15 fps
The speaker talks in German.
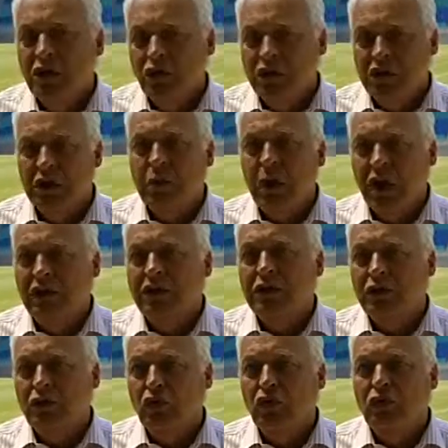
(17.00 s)
Und es ging eigentlich
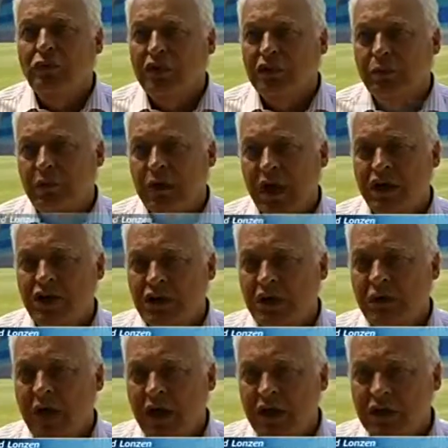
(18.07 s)
darum, diese
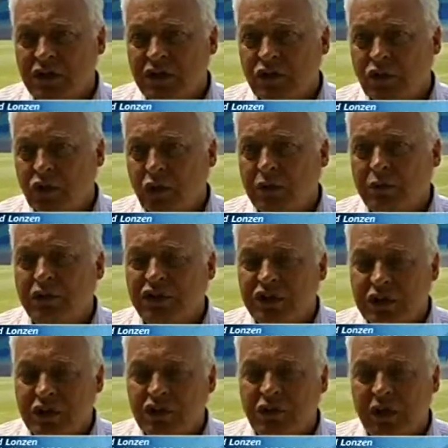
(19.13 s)
Planstelle behalten zu können,
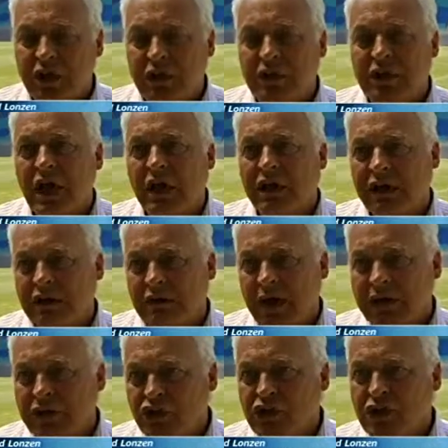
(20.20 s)
beziehungsweise eine
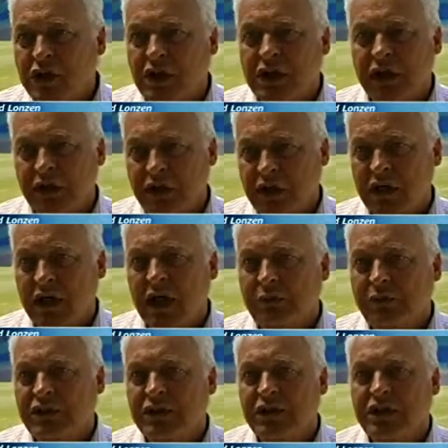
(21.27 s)
adäquate Stelle dann hier in
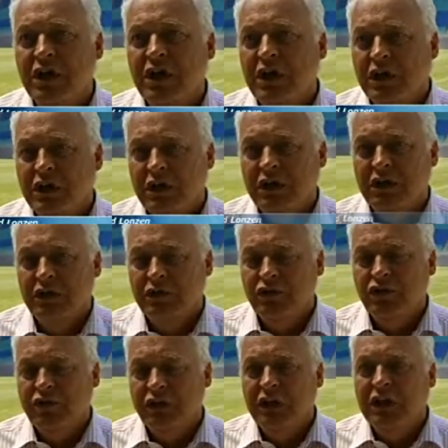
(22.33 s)
Leipzig äh,
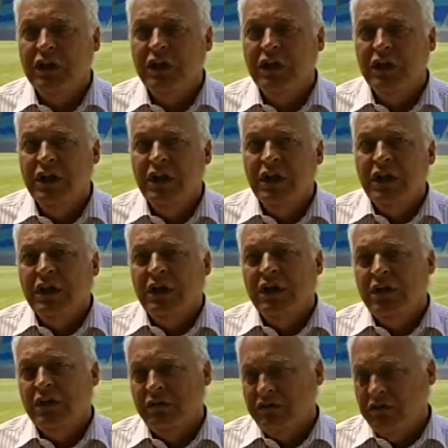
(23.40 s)
zu finden.
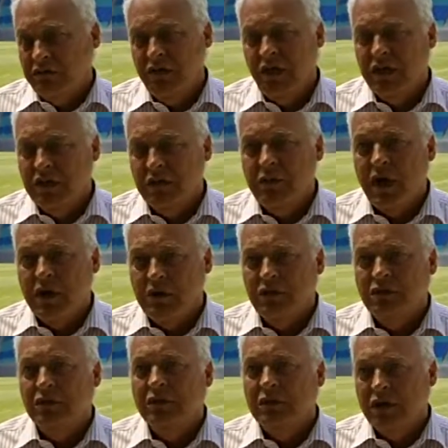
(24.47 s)
Äh, wir waren der
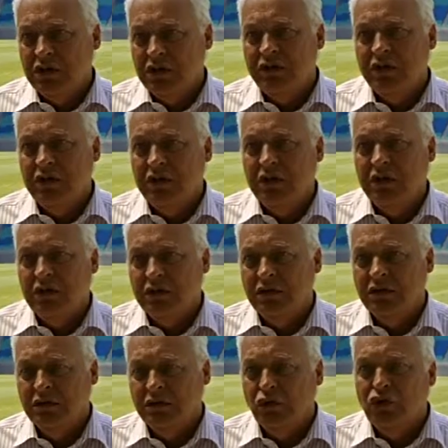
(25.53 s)
Meinung, dass
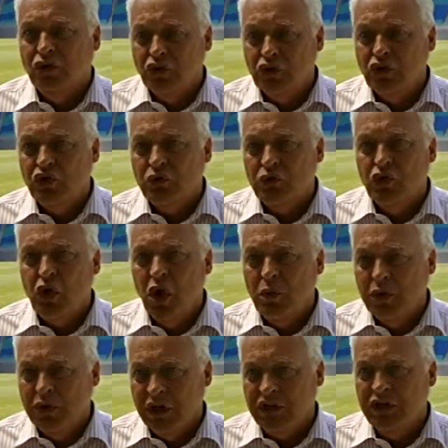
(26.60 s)
wir äh, Unterstützung
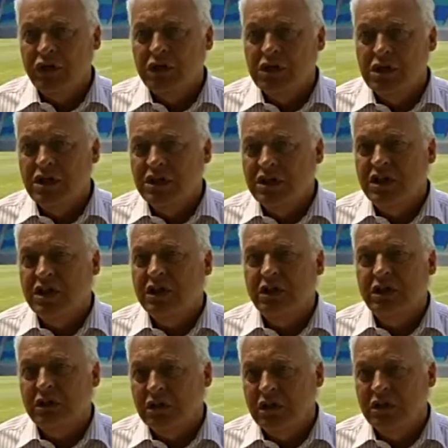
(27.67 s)
bekommen, das zu
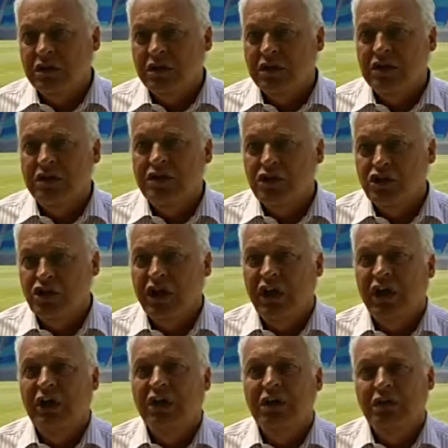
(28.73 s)
realisieren. Das ist nicht
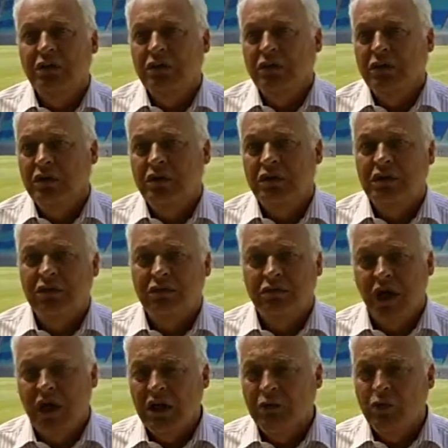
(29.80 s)
geschehen und äh,
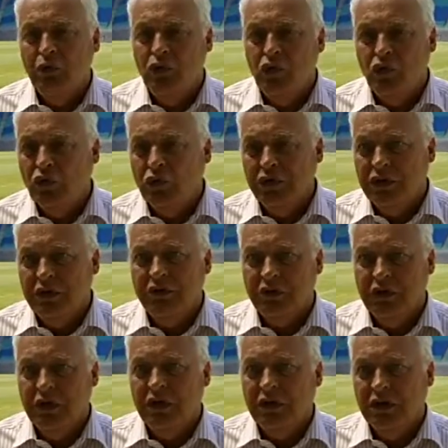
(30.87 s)
alle Bemühungen, die
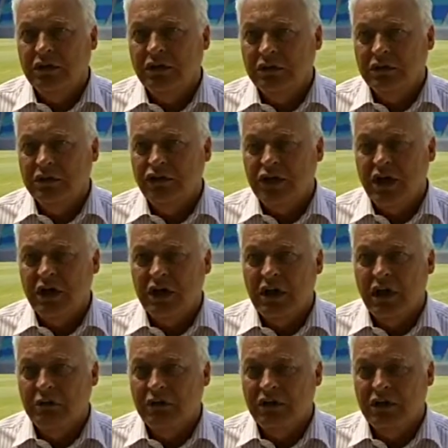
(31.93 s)
wir äh, gestartet
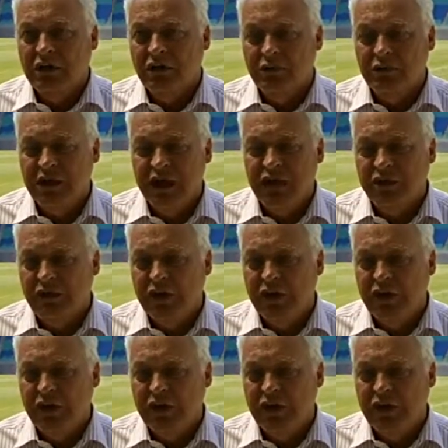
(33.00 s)
haben, sind also im Sande